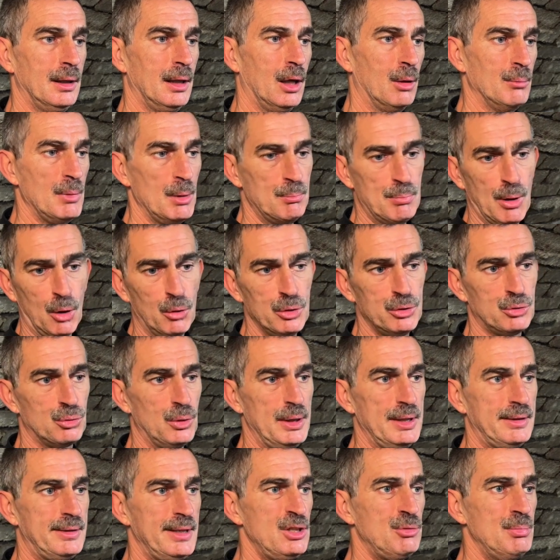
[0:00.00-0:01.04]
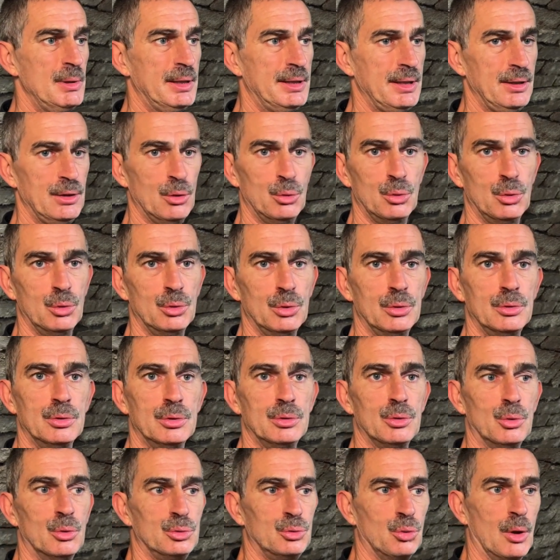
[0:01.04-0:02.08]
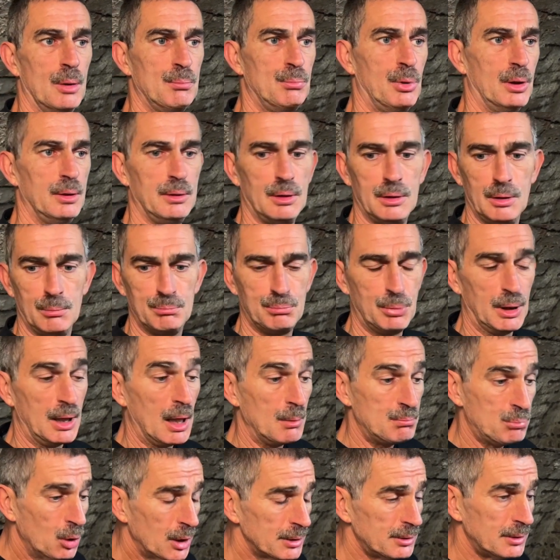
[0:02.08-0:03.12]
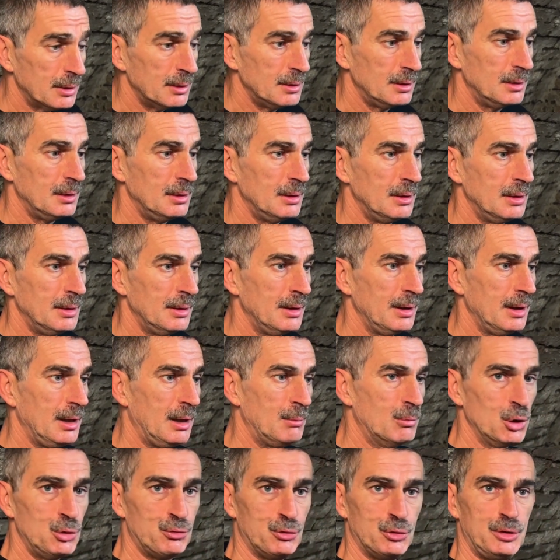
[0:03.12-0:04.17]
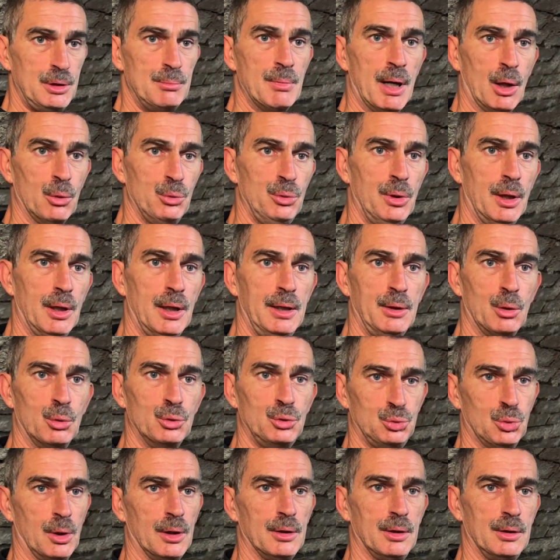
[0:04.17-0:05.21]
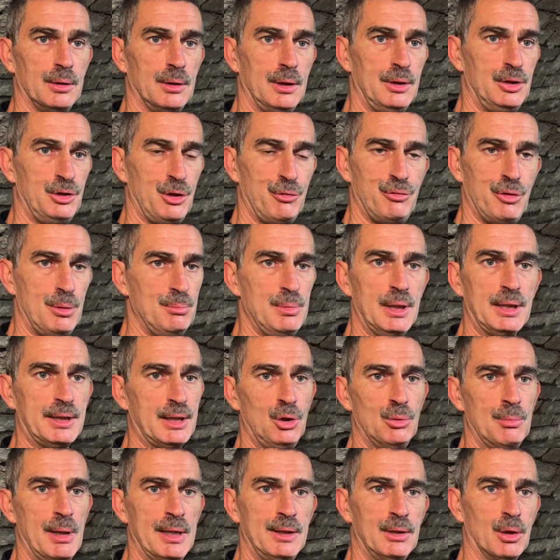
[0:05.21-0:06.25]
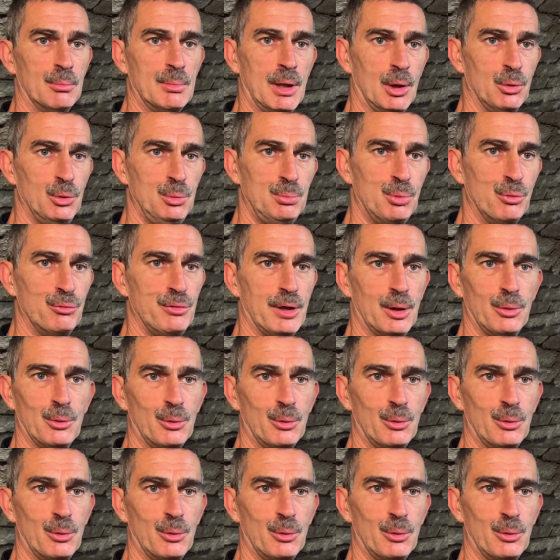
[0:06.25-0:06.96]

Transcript: mes parents, sous l'été, ils se mettaient sur la, pas de la porte, et moi, je faisais ma rue aller-retour. Et j'ai fait 1000 km dans ma rue pour faire le,